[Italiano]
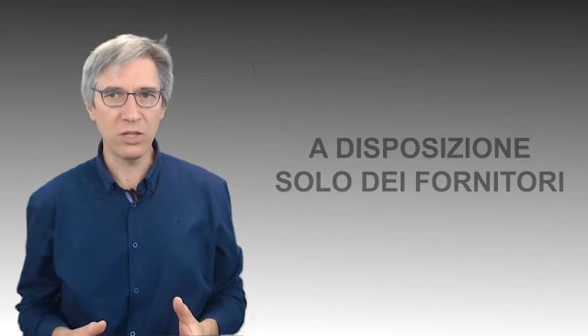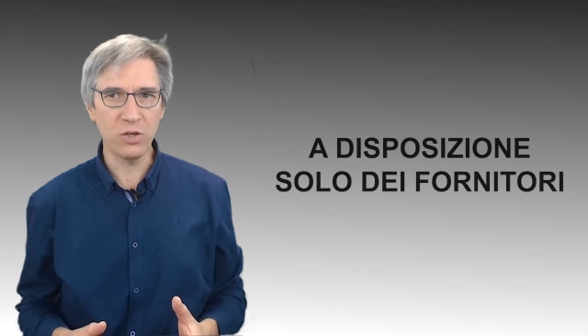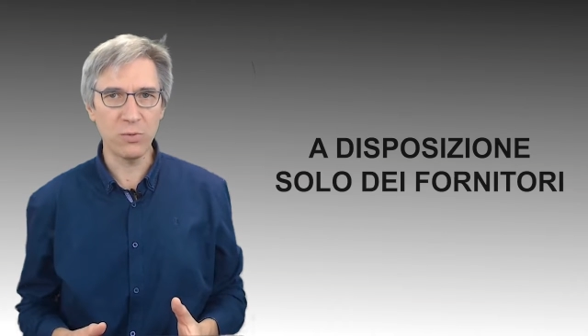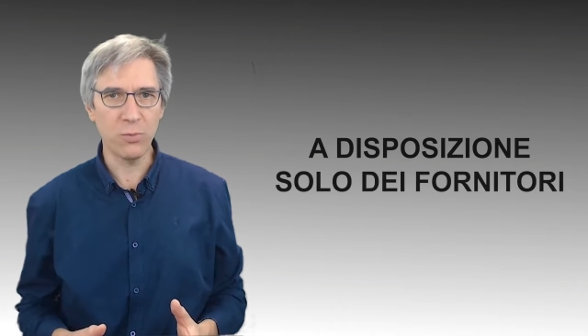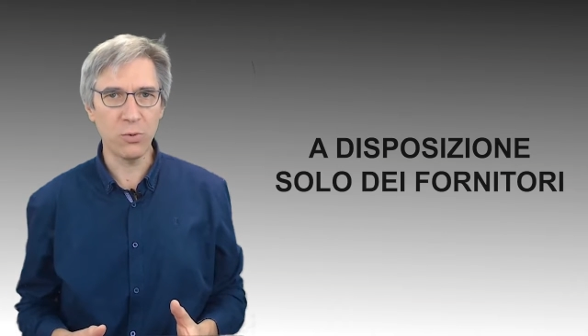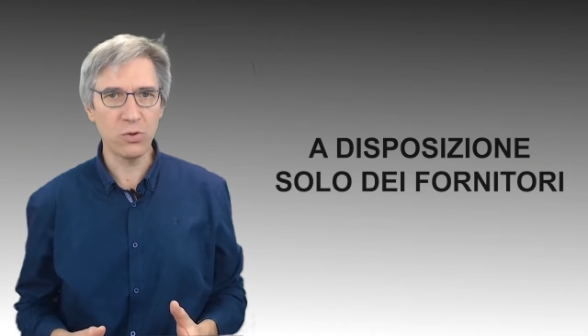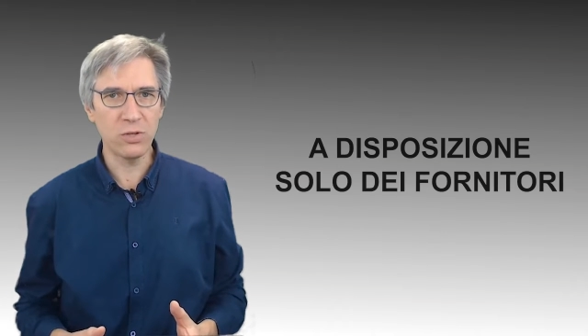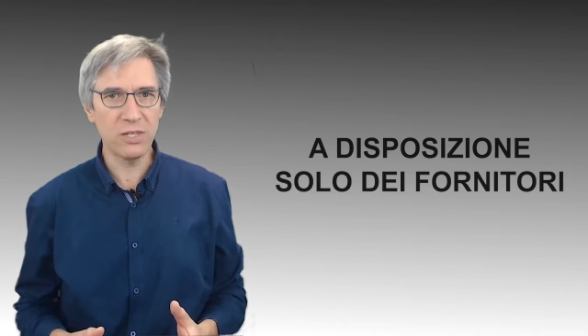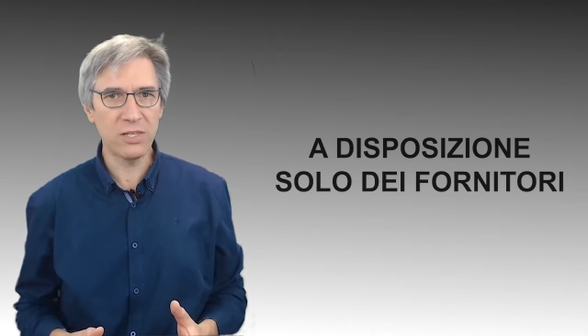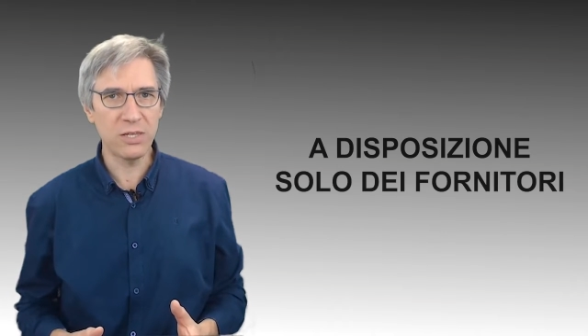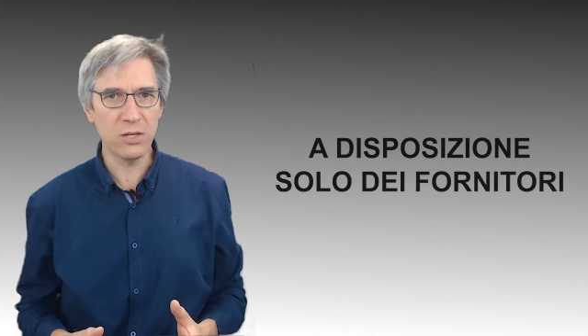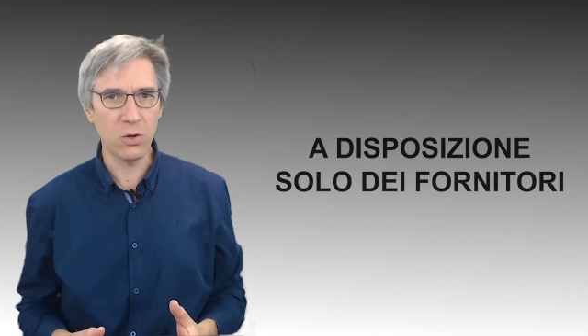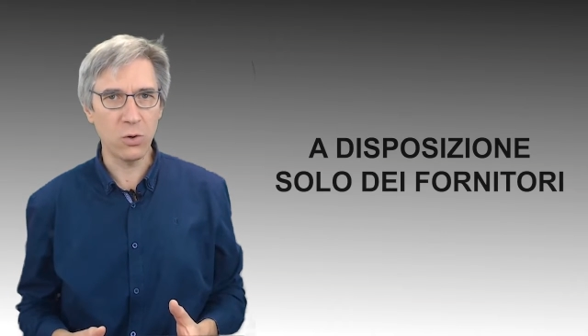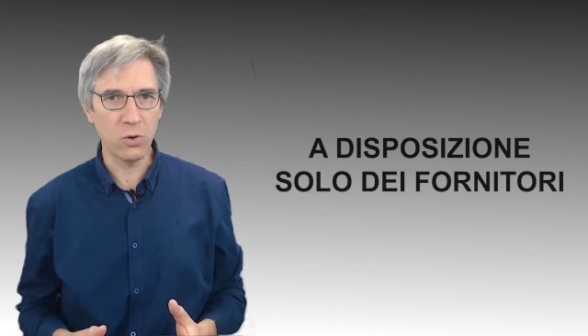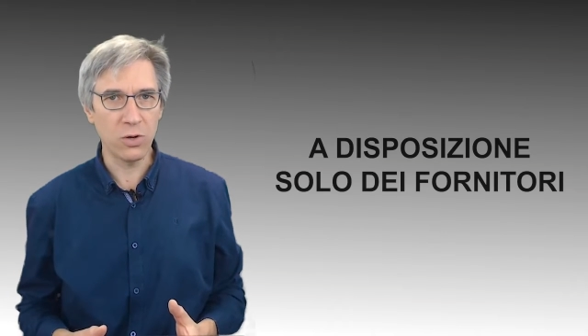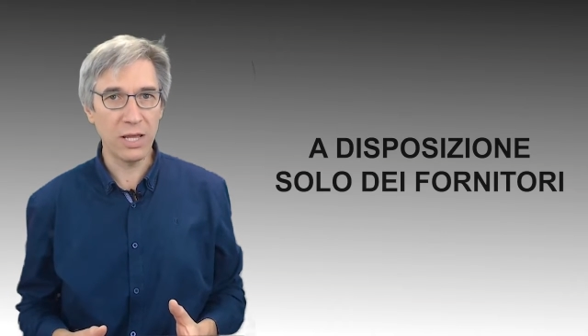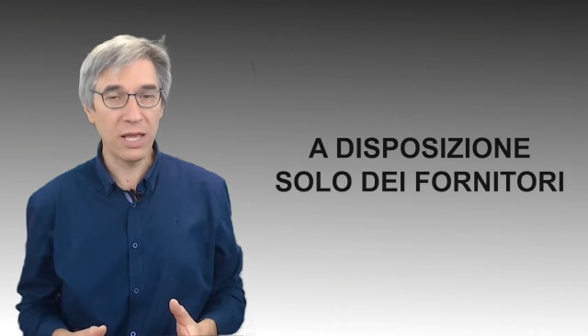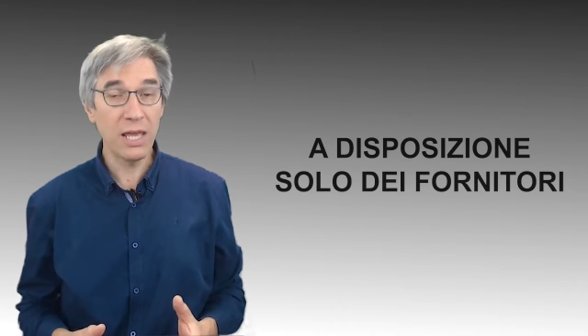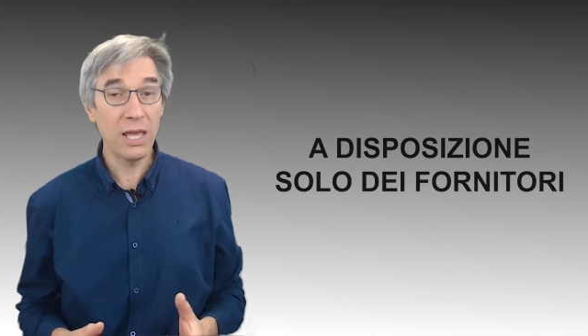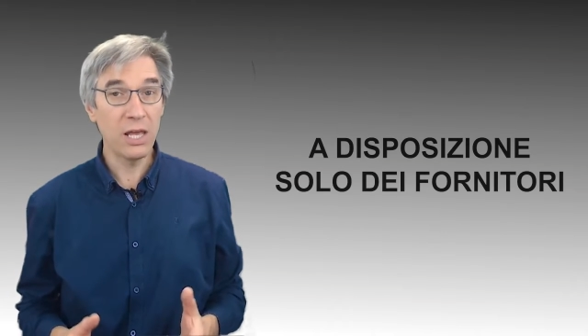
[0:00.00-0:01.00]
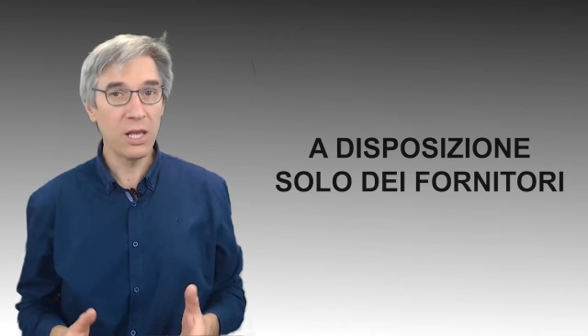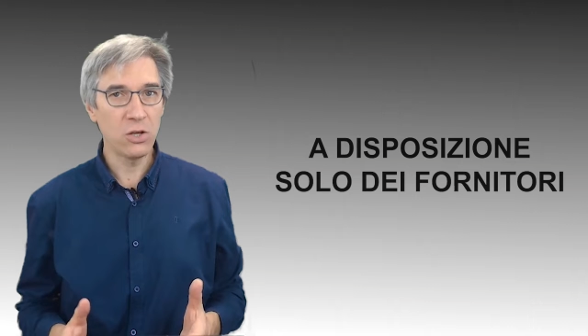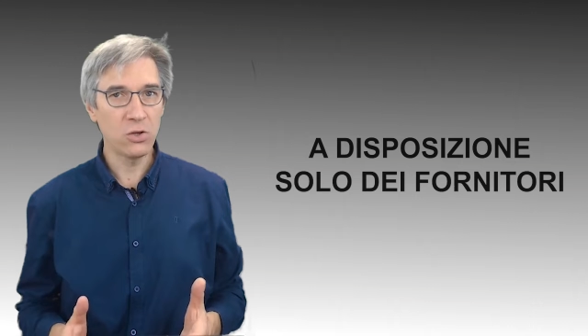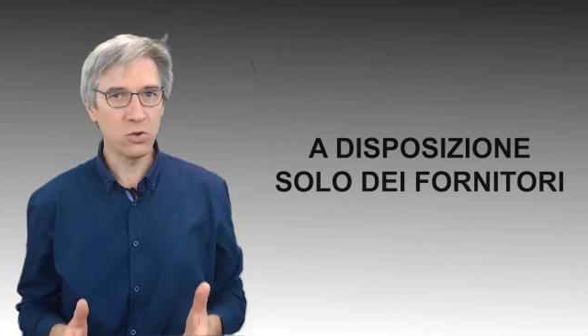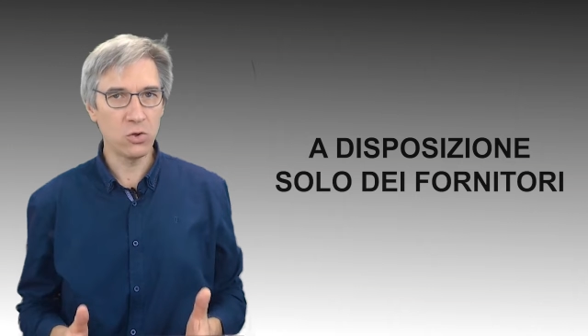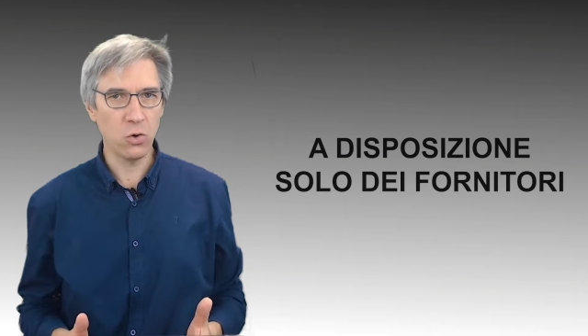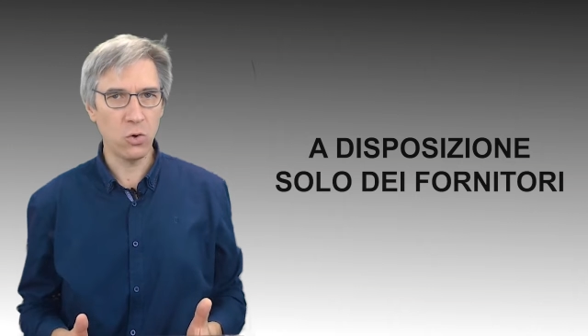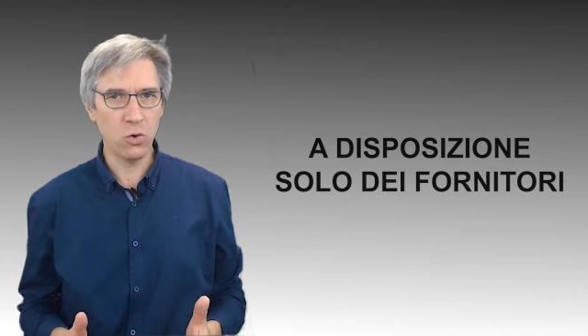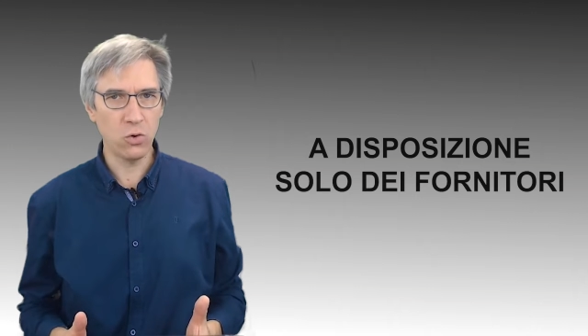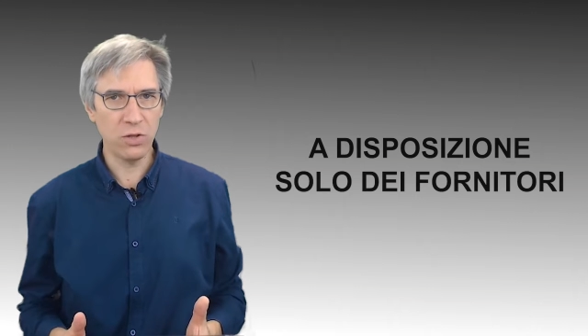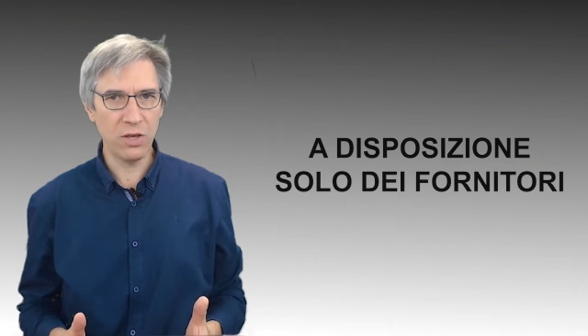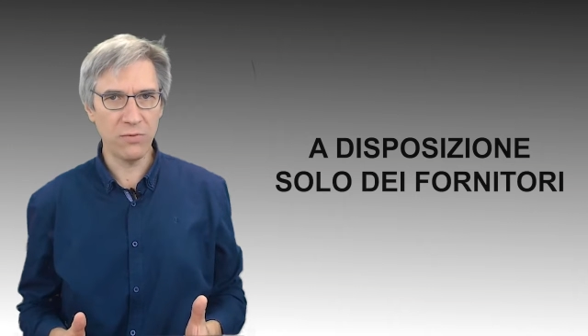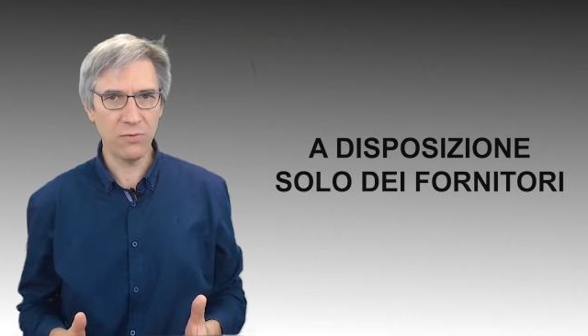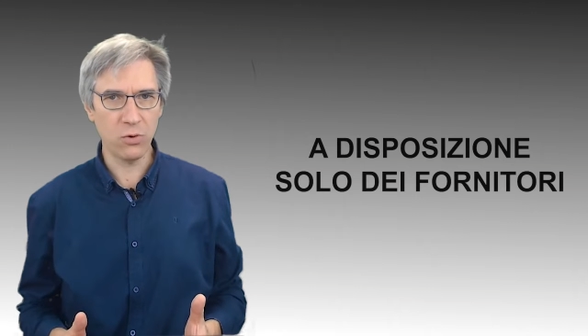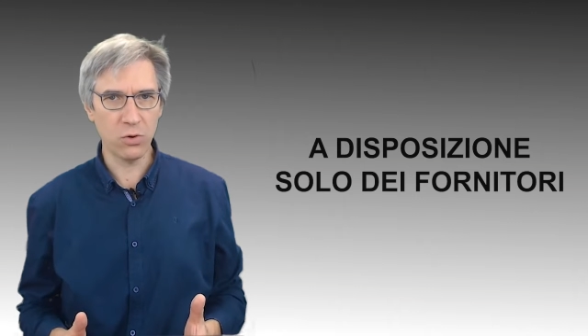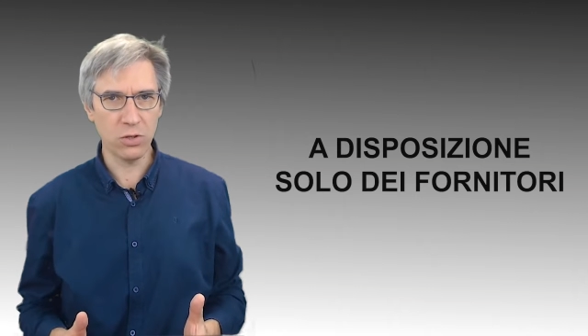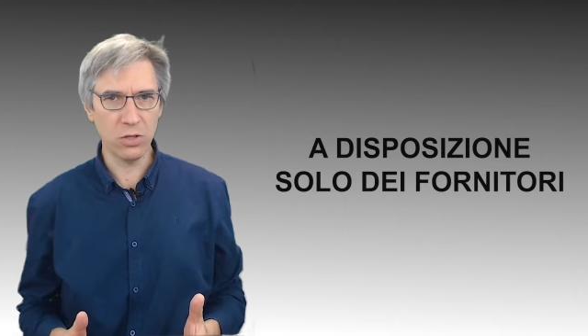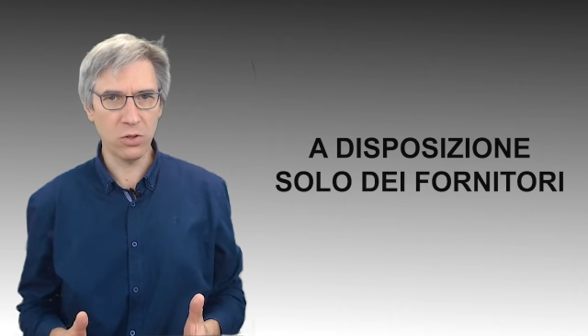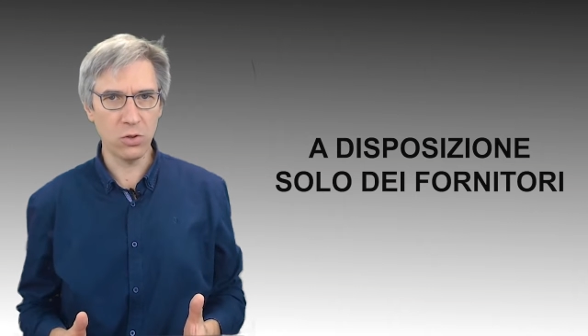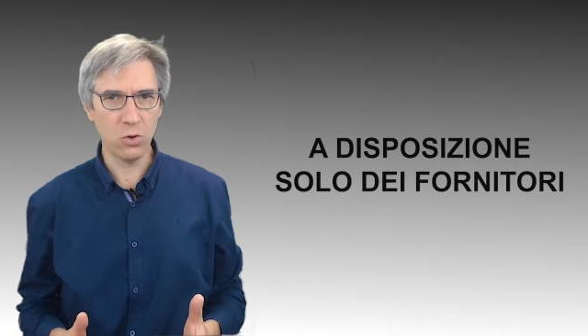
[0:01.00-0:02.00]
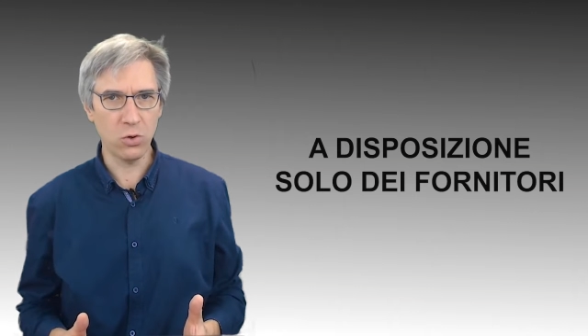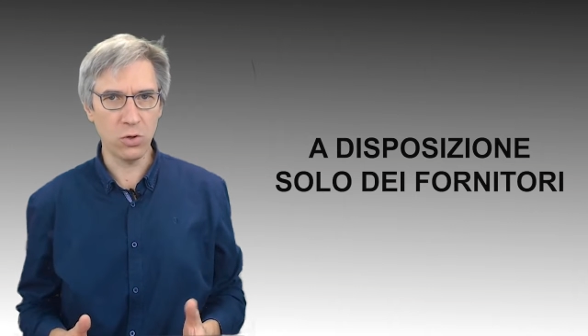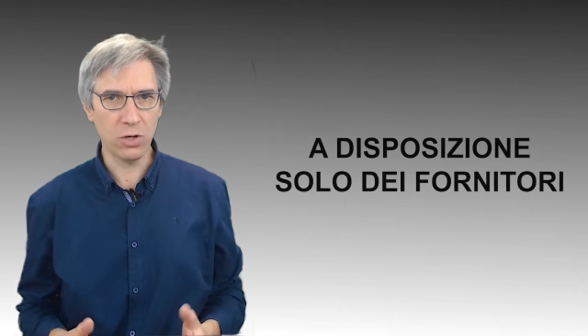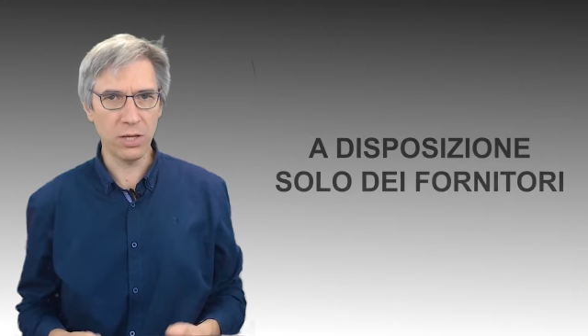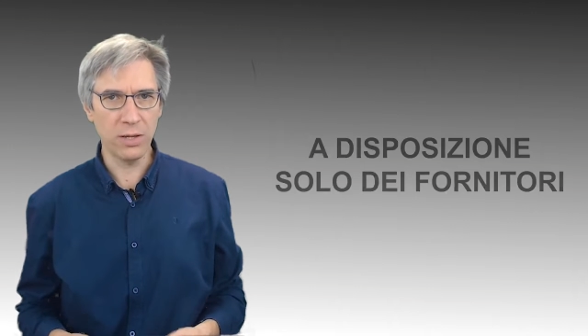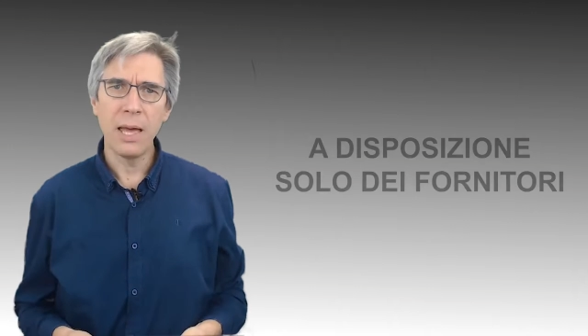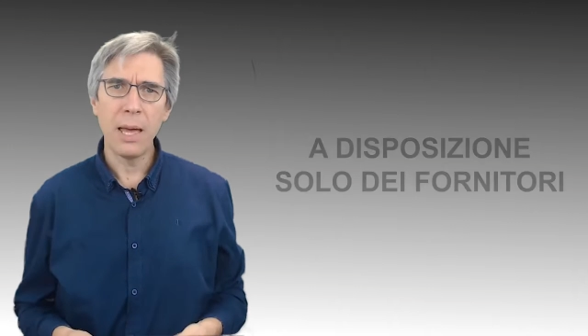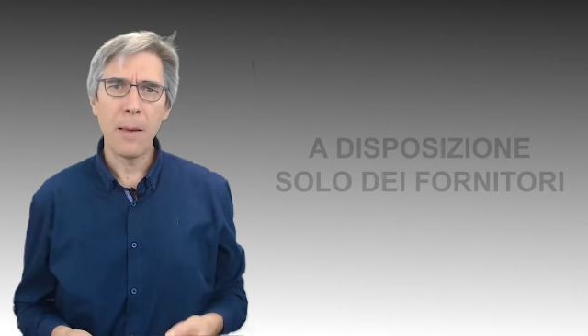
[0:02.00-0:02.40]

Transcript: disposizione solo dei fornitori.